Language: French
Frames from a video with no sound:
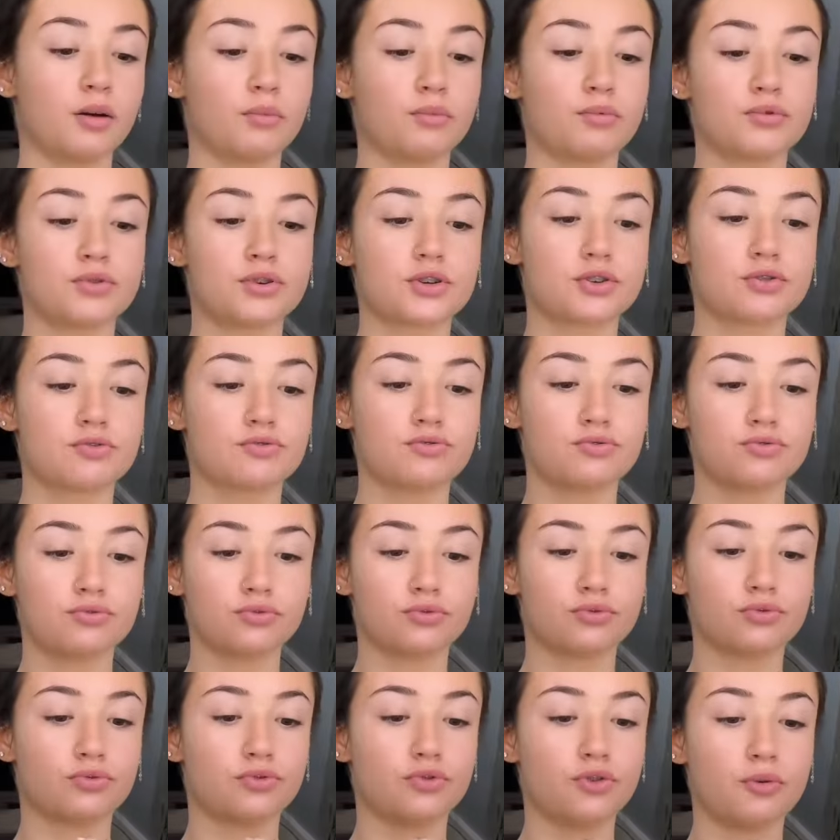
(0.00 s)
Un petit coup
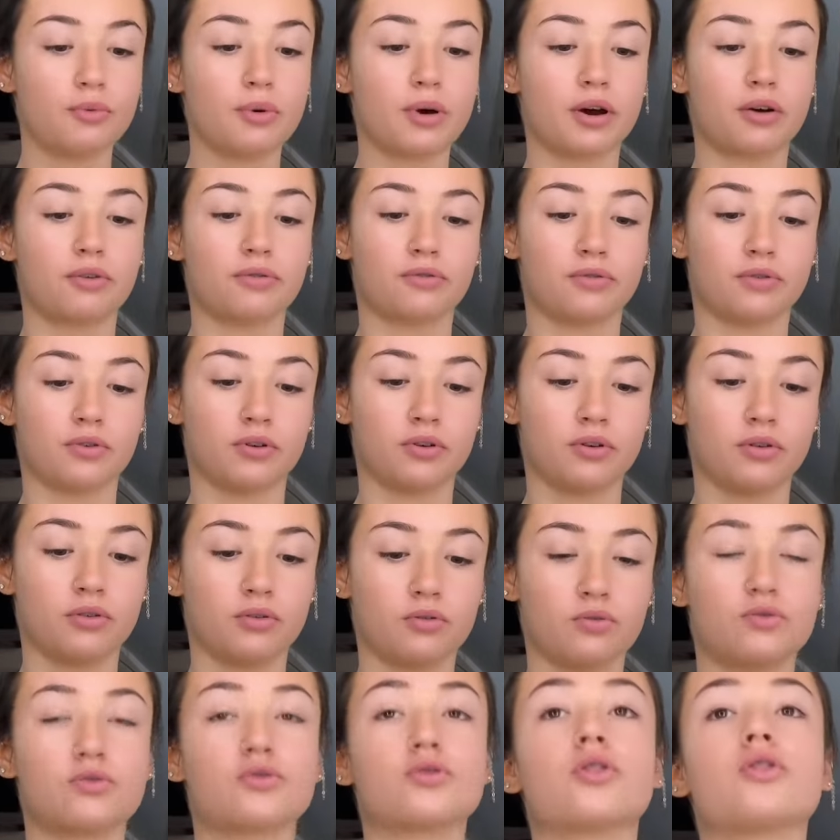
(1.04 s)
de parfum.
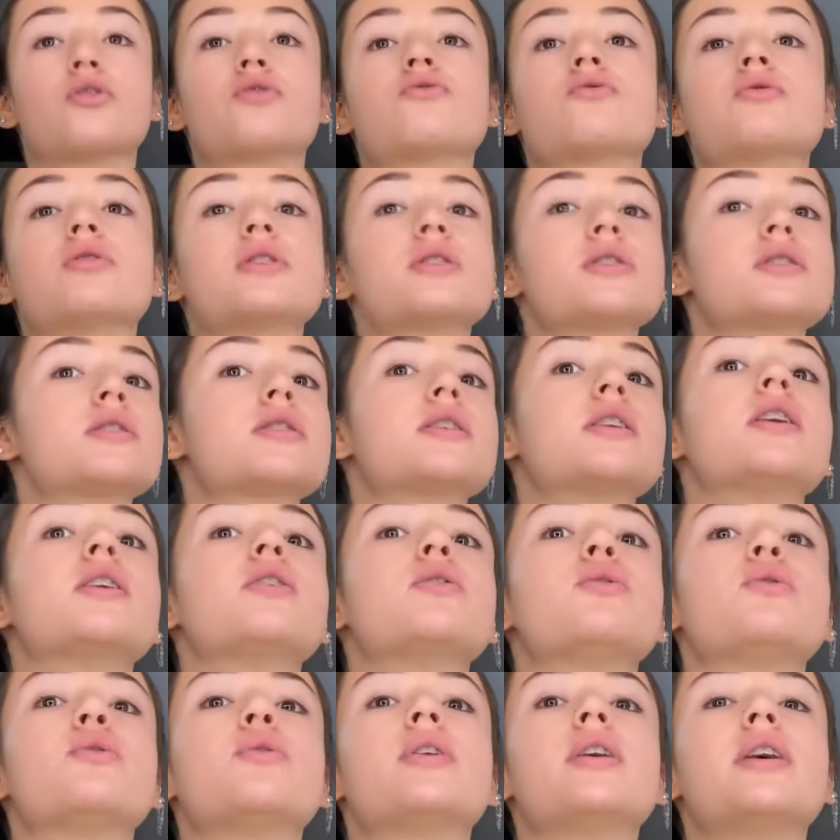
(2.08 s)
Aujourd'hui, c'est
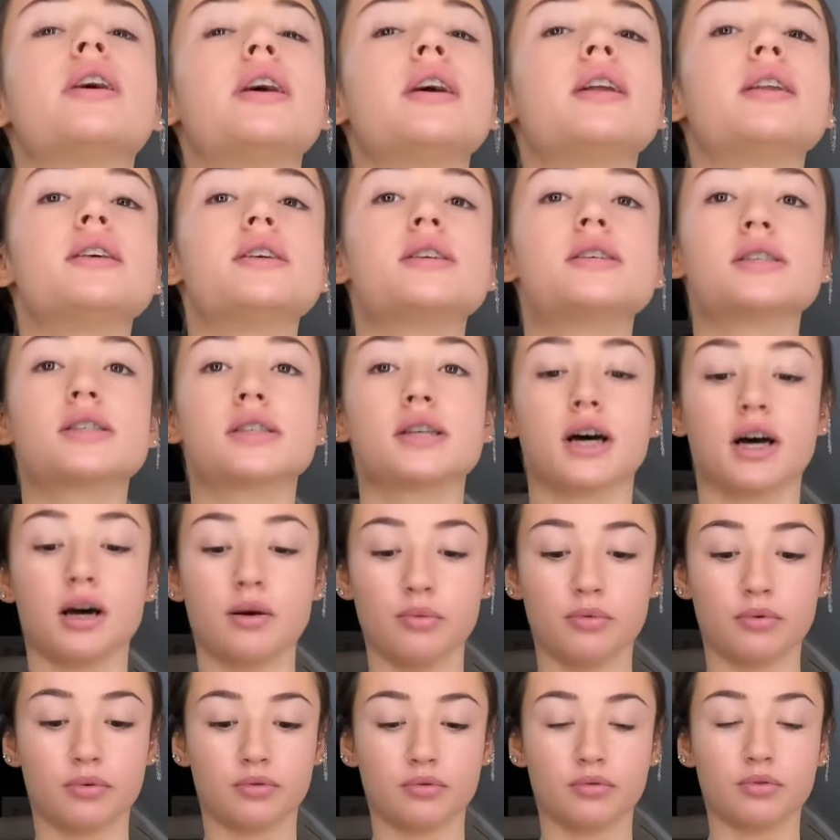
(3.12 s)
le
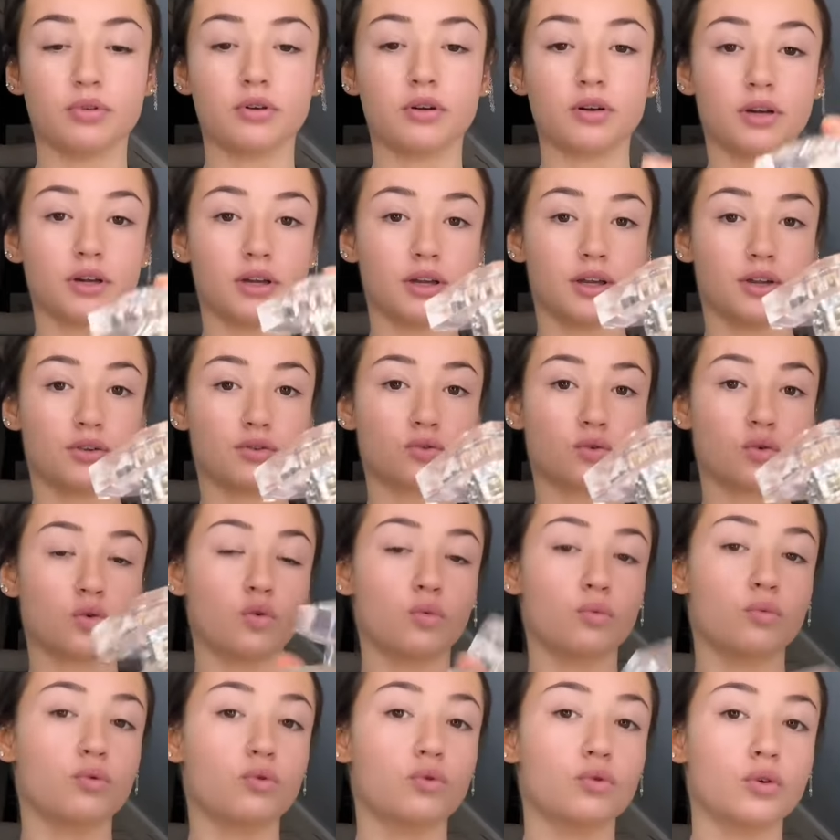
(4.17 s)
Elisab. Il est
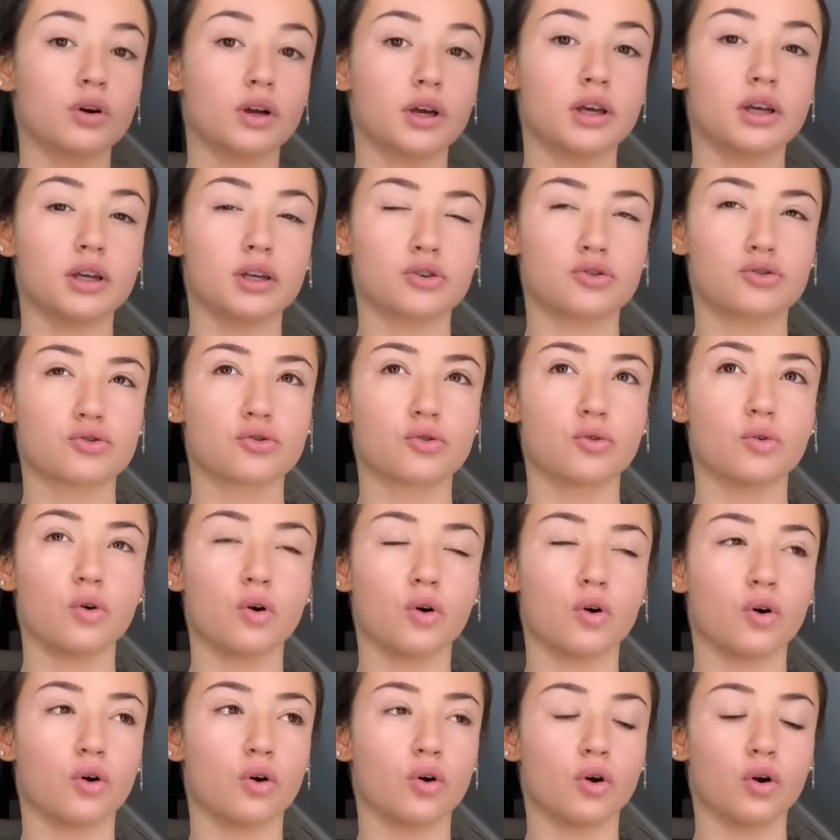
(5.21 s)
trop beau et ils
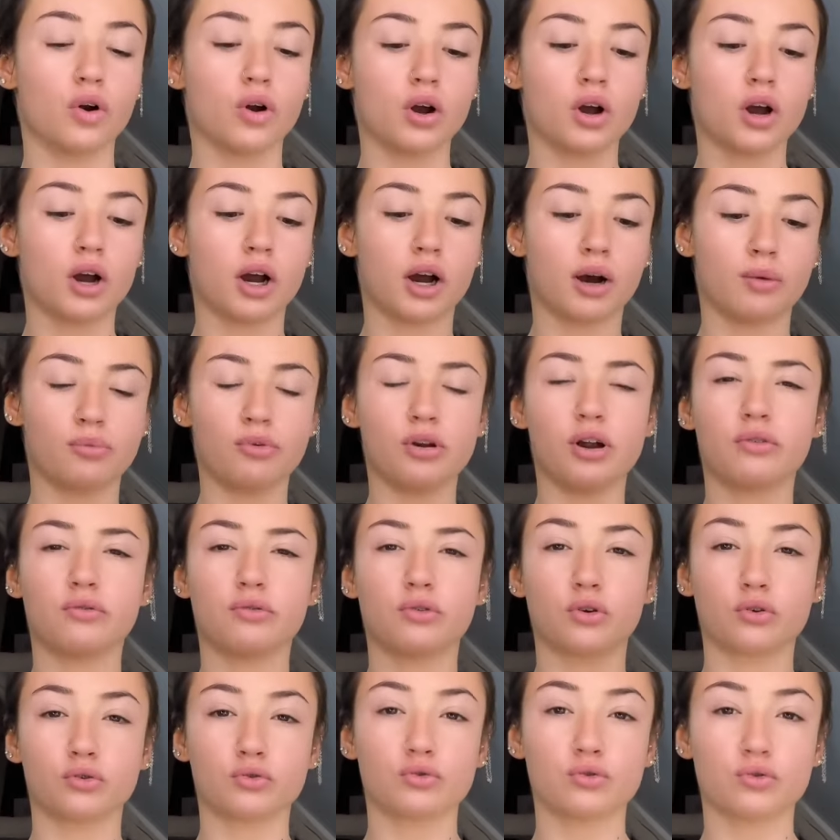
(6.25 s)
sont euh, un peu la
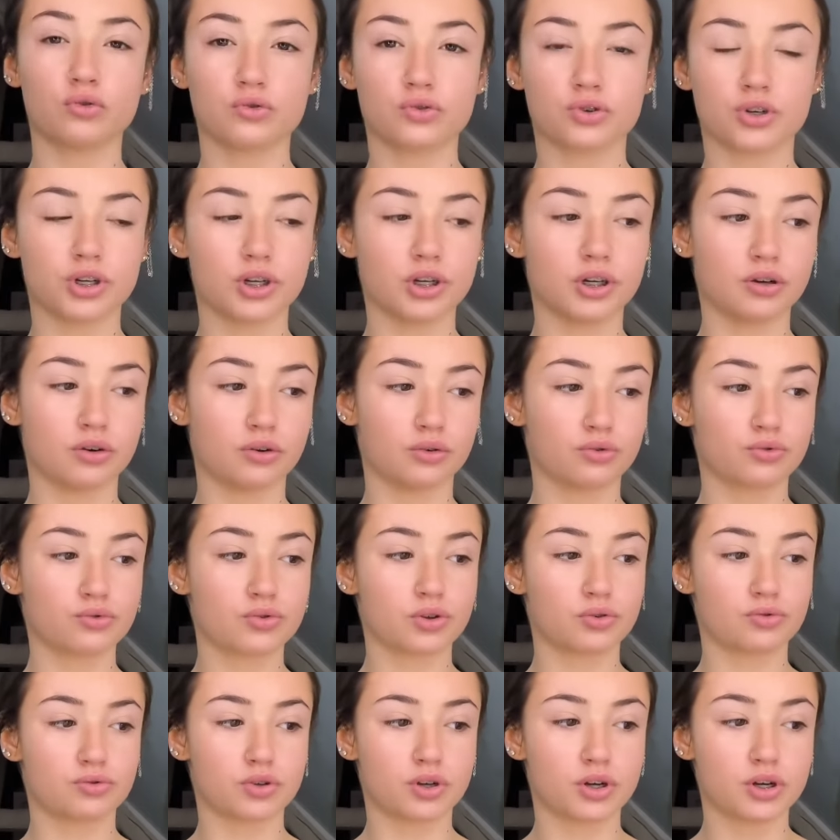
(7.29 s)
fleur d'oranger, euh, tout
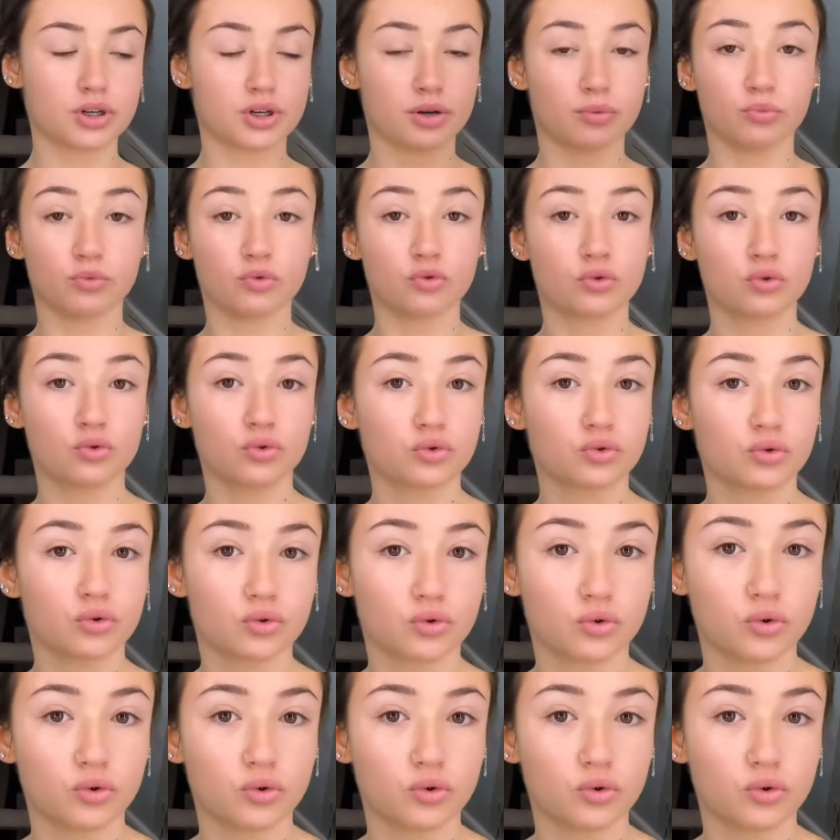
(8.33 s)
ça, tout ça. J'aime trop, trop,